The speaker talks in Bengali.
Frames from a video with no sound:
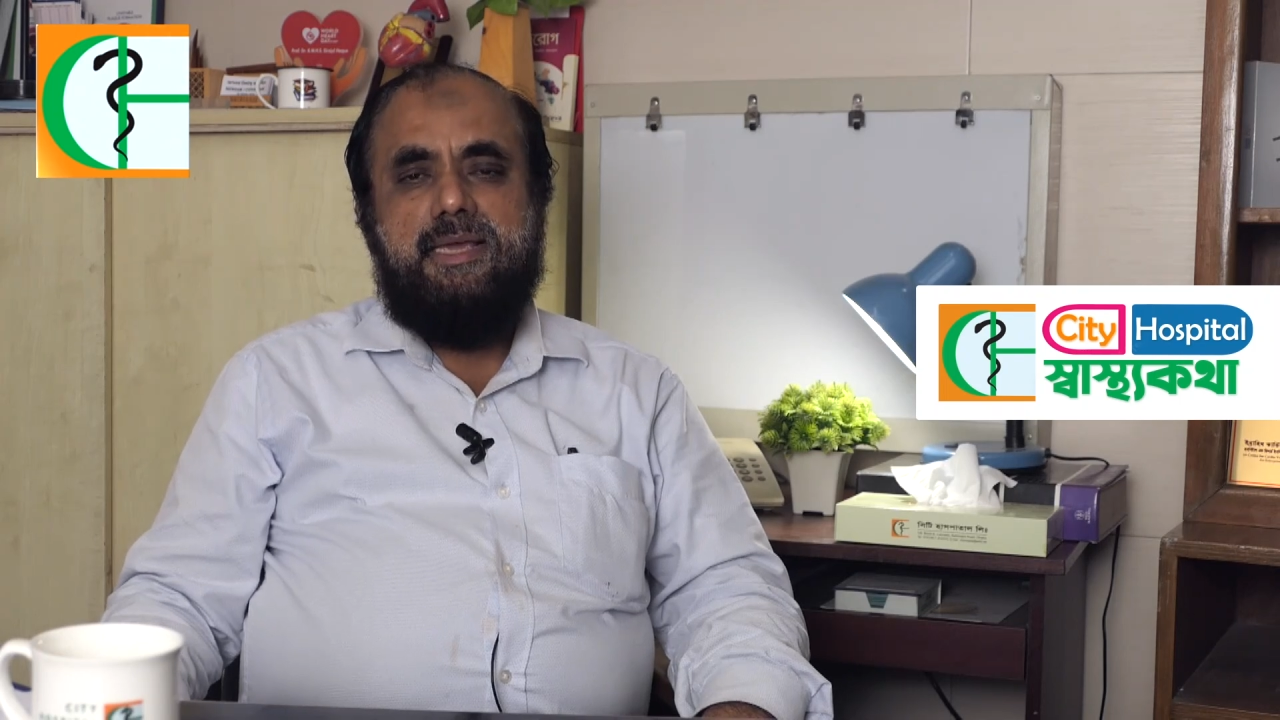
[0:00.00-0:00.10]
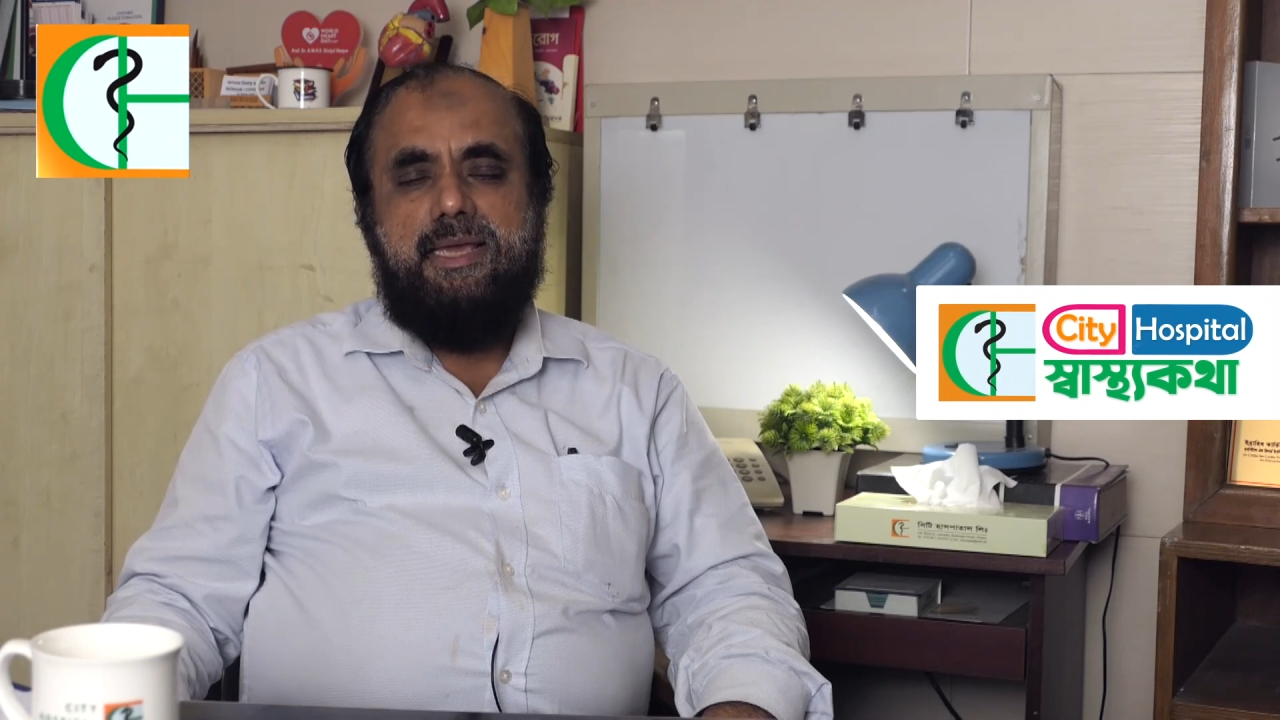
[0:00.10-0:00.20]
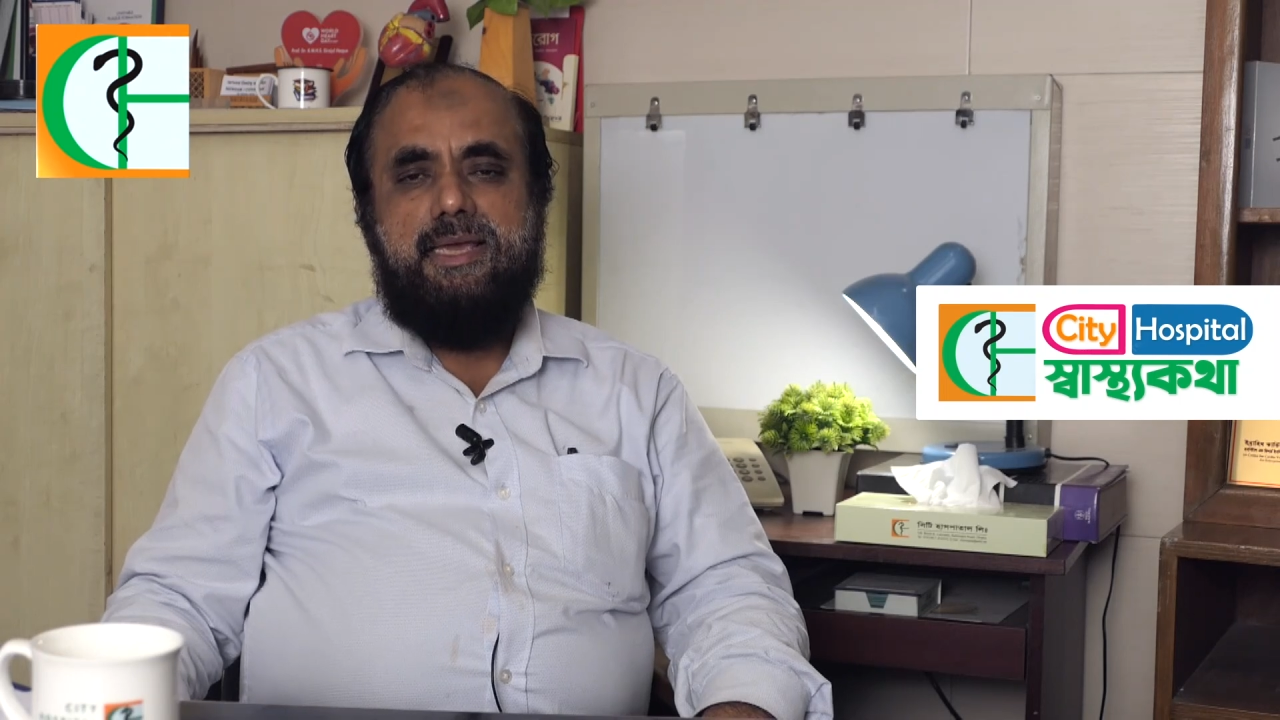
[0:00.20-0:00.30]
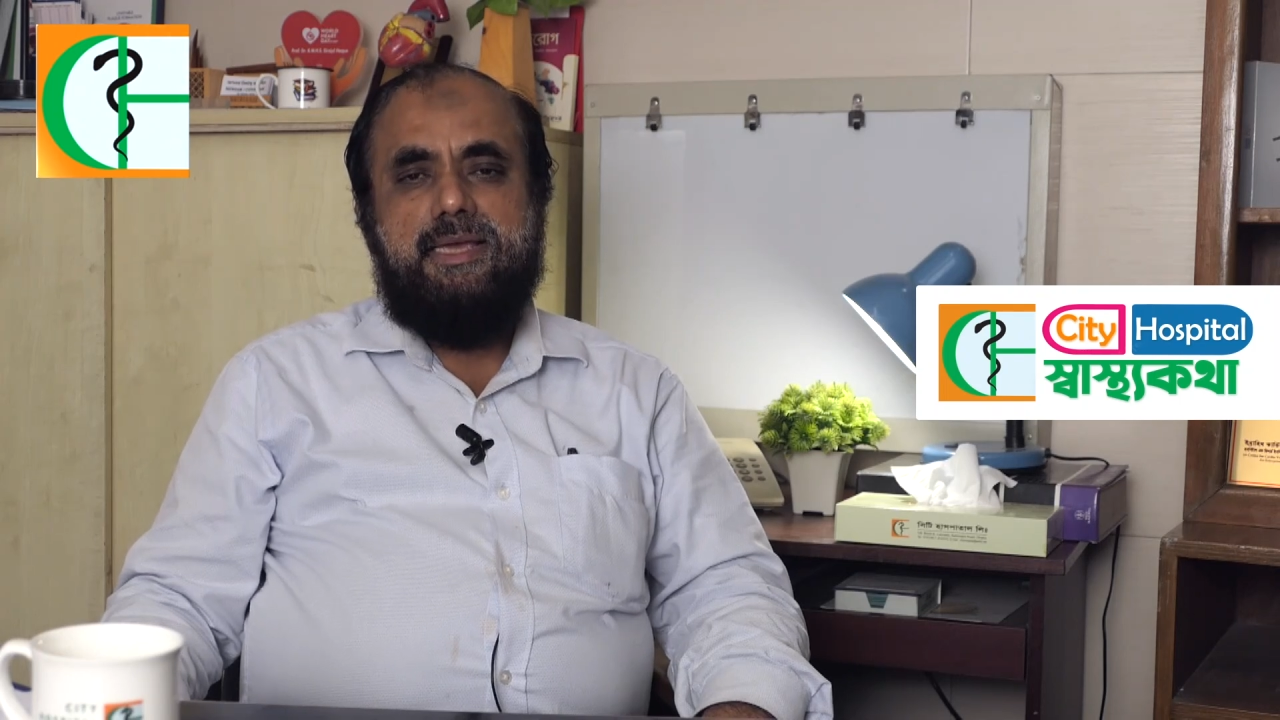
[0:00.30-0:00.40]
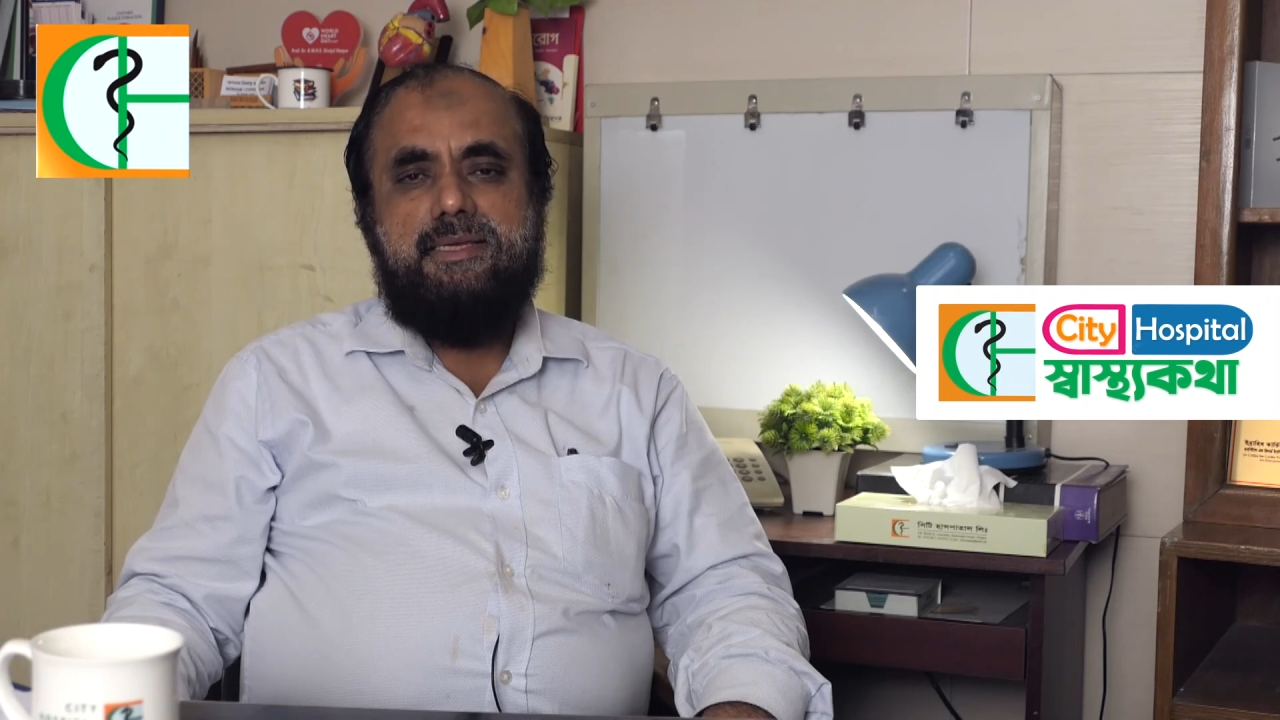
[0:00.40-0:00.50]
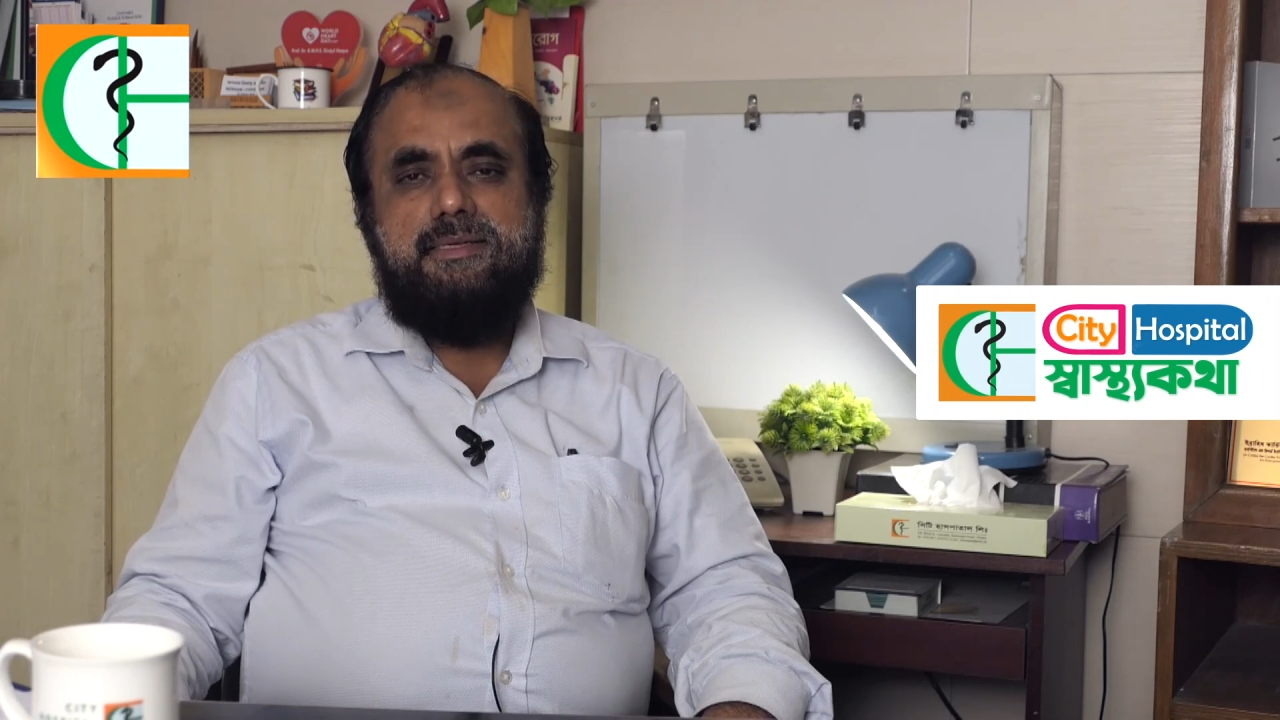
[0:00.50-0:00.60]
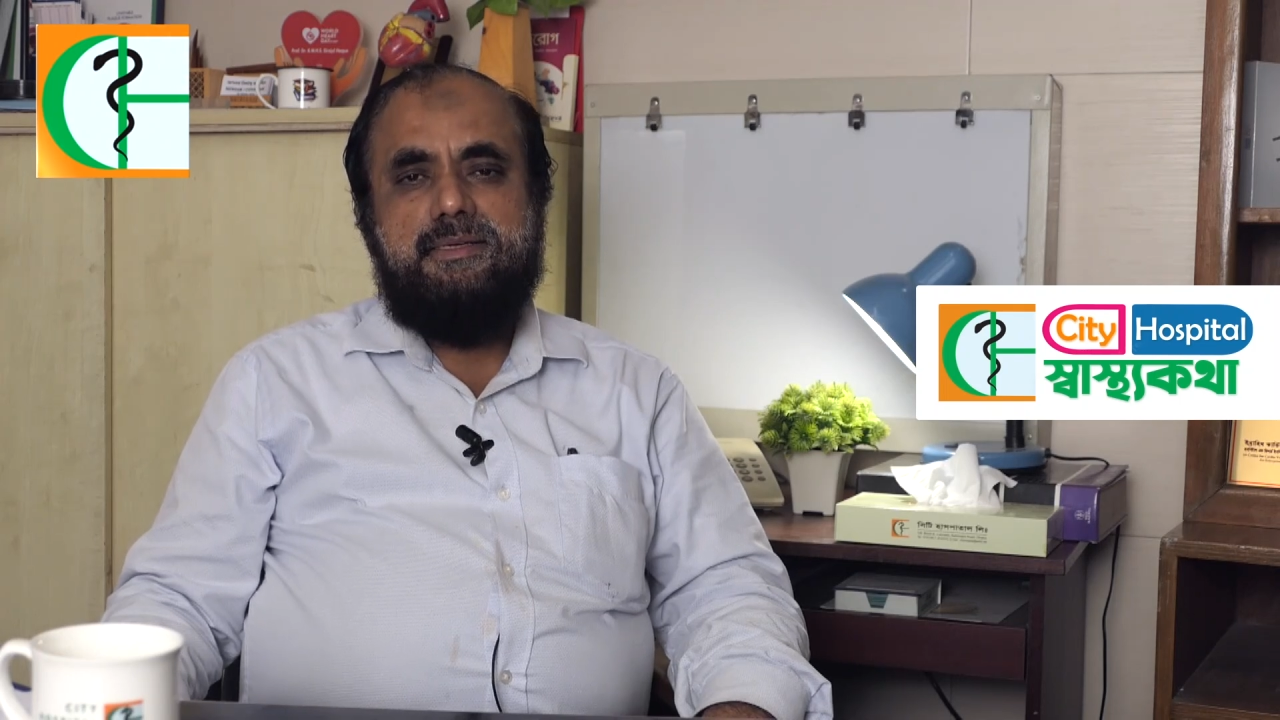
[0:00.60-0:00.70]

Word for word: হ্যাঁ